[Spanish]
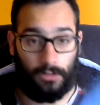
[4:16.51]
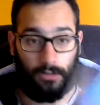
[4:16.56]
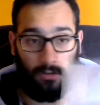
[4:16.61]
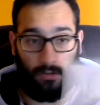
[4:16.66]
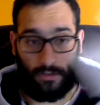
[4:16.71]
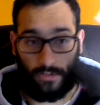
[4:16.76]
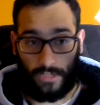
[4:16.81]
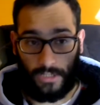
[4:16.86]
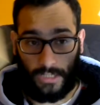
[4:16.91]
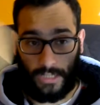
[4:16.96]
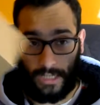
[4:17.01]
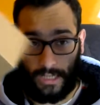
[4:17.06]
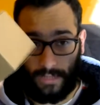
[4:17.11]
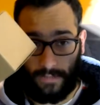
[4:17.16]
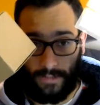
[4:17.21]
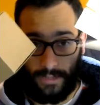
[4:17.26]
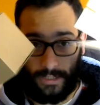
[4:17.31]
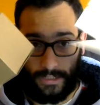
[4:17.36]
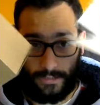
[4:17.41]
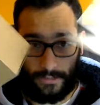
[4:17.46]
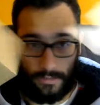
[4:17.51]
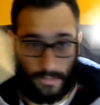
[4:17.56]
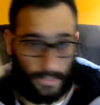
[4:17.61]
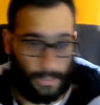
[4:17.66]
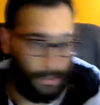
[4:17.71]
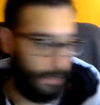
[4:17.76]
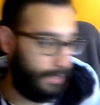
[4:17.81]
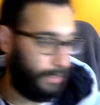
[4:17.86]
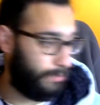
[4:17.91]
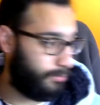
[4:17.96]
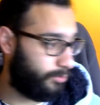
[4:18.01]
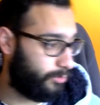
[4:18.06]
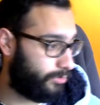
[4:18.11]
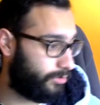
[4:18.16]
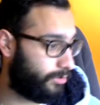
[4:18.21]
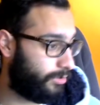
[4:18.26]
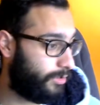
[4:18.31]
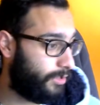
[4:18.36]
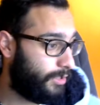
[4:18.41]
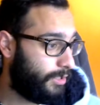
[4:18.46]
no tiene nada, ¿vale? Esto es la K y
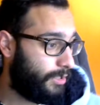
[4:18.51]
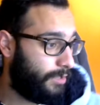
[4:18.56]
punto.